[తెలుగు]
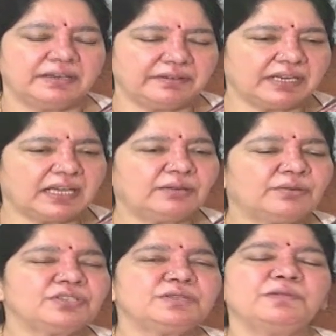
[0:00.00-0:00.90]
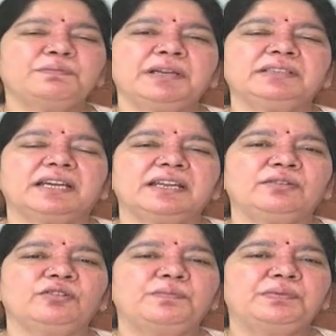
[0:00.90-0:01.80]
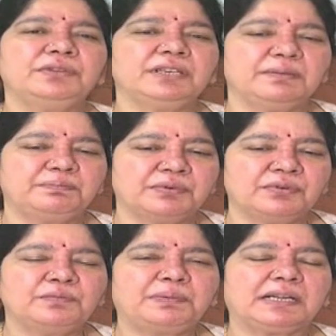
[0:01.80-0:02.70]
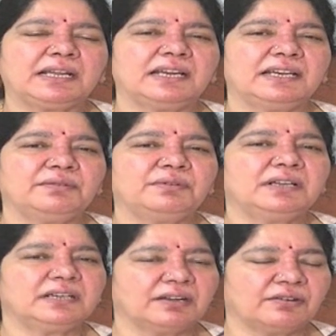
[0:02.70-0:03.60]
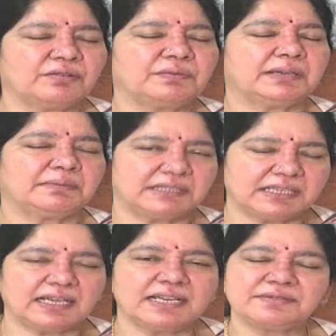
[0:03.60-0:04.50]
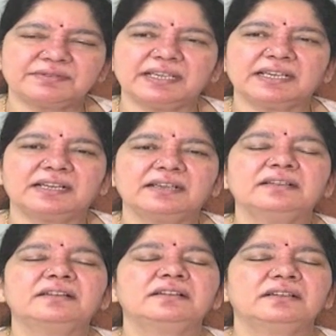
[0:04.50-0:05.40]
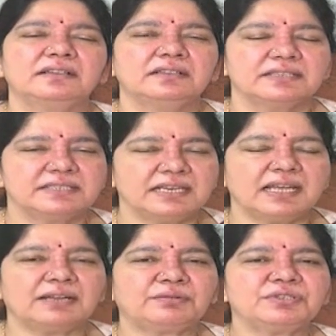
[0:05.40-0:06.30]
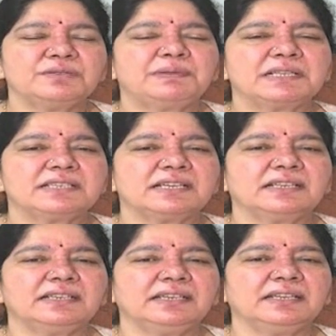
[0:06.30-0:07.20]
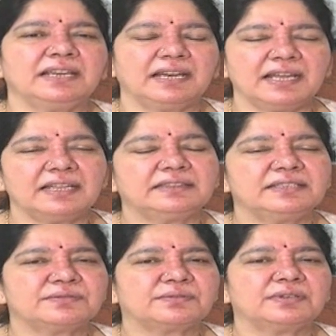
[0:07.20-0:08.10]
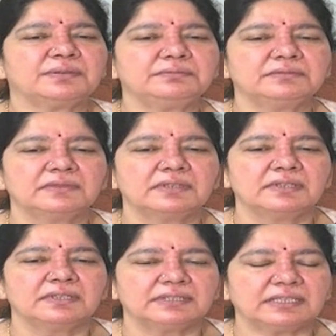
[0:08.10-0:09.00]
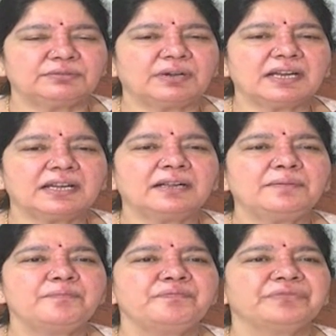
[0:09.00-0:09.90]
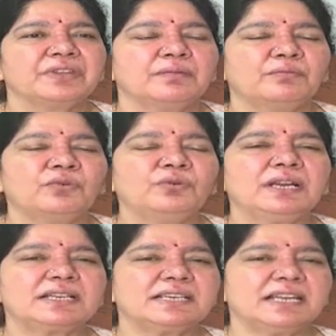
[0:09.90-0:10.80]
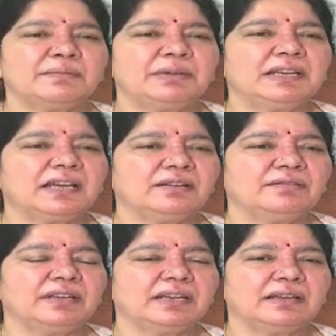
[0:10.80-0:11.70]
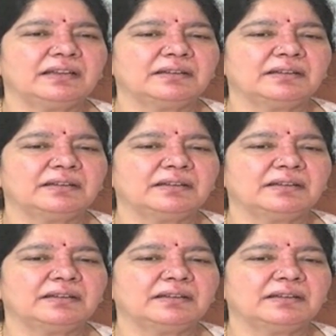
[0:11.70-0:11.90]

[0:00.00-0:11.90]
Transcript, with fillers: ఇరవై నాలుగు నుంచి ముప్పై తారీఖు లోపు ఈ పోడు పట్టాలన్నీ కూడా గౌరవ ముఖ్యమంత్రి గారే స్వయంగా జిల్లాలకు వచ్చి పంచాలని నిర్ణయం తీసుకోవటం తద్వారా మూడు లక్షల ఎనభై నాలుగు వేల